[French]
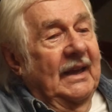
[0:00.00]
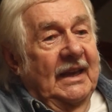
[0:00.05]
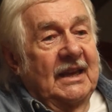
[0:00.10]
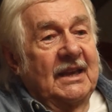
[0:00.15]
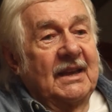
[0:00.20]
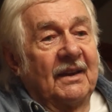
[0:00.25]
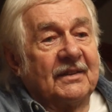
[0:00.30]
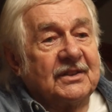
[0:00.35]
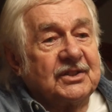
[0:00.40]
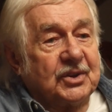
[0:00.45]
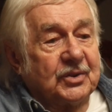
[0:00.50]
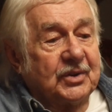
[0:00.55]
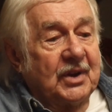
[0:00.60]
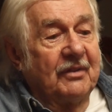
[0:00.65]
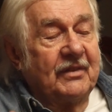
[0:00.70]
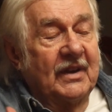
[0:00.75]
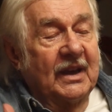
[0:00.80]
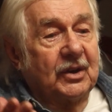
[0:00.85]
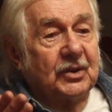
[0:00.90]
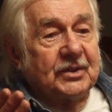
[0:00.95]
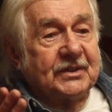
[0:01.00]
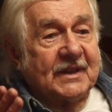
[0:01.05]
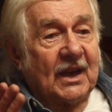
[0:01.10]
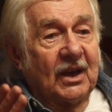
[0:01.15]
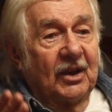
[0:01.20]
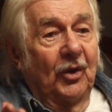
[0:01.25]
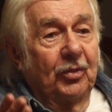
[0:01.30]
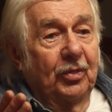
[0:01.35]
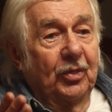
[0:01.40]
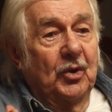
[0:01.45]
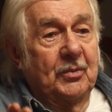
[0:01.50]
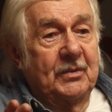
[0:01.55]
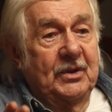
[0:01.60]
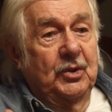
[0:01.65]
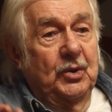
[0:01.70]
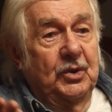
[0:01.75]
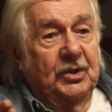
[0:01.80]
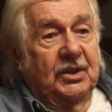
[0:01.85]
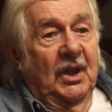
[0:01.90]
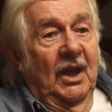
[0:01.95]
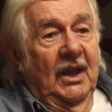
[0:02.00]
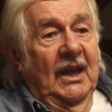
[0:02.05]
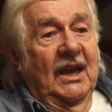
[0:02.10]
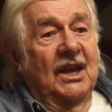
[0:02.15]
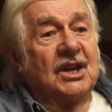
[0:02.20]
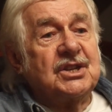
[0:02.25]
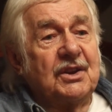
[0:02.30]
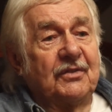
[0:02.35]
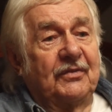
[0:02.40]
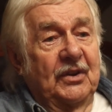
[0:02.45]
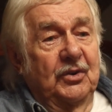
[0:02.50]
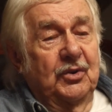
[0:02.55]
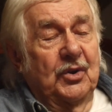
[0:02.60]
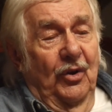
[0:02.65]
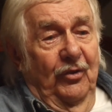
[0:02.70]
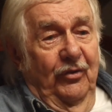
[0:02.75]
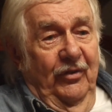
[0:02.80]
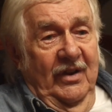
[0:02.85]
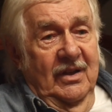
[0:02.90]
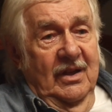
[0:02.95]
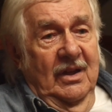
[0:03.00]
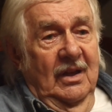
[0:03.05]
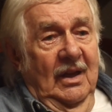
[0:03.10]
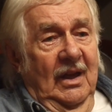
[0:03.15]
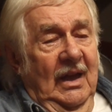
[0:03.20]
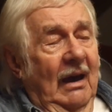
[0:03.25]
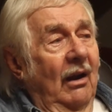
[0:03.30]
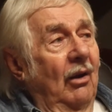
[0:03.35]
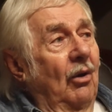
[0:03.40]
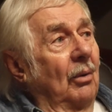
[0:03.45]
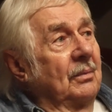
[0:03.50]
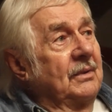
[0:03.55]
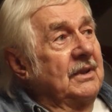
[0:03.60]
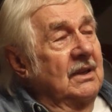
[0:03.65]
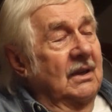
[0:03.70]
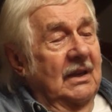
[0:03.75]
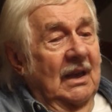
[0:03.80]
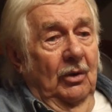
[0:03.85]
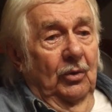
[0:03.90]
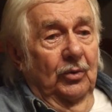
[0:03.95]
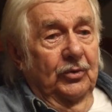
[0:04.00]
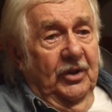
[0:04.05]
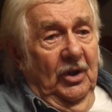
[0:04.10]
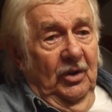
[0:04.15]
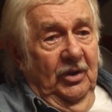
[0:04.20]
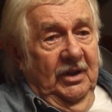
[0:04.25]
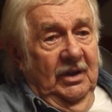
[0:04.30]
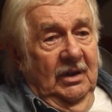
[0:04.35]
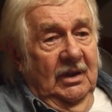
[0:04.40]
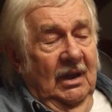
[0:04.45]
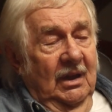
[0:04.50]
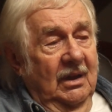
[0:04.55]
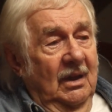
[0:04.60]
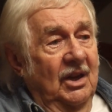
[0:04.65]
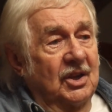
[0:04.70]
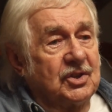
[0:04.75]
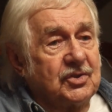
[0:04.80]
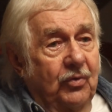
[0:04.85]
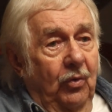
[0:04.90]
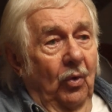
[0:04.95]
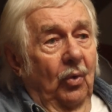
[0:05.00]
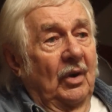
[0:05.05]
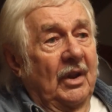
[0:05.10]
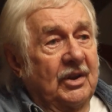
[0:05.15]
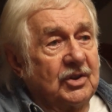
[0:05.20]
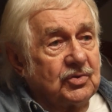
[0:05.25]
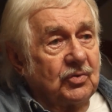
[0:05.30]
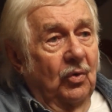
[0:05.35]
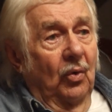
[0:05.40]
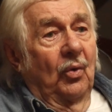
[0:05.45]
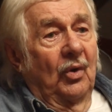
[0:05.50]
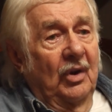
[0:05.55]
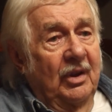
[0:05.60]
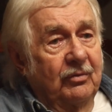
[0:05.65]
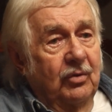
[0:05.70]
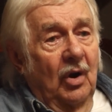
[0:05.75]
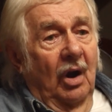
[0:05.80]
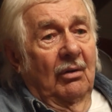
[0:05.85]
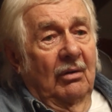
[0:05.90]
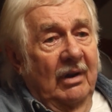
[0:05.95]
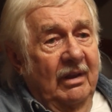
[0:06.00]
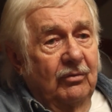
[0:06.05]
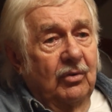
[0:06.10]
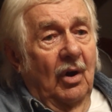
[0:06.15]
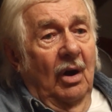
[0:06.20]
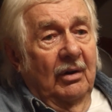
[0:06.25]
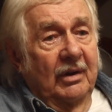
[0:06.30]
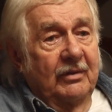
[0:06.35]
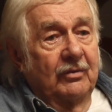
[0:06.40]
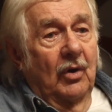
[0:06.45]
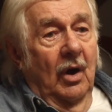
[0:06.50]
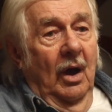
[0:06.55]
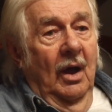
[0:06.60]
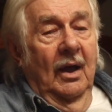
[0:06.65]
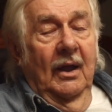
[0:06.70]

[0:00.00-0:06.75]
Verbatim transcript: je n'avais que 52 minutes et j'ai fait 1h20. Alors on dit, il y a longtemps, les chevaux, les chevaux, on les voit, on les voit, on les voit.